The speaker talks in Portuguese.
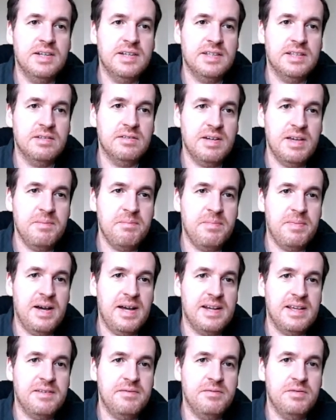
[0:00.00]
Então
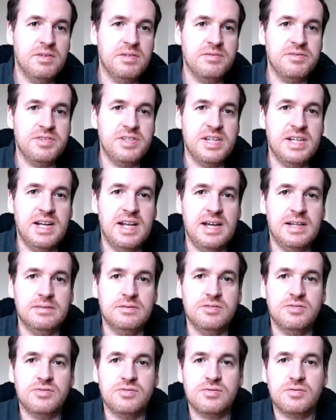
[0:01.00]
repare que foram
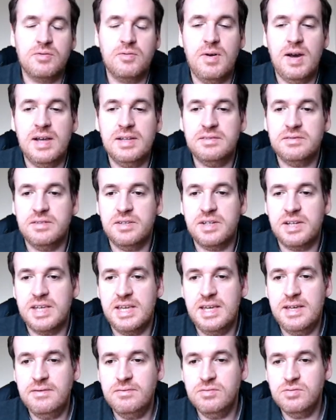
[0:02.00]
gerados quatro
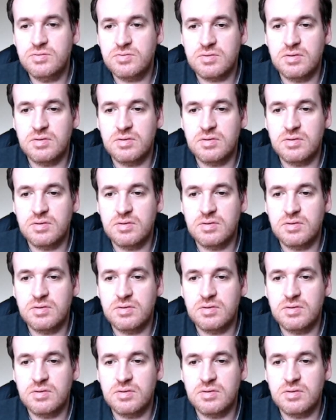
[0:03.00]
arquivos,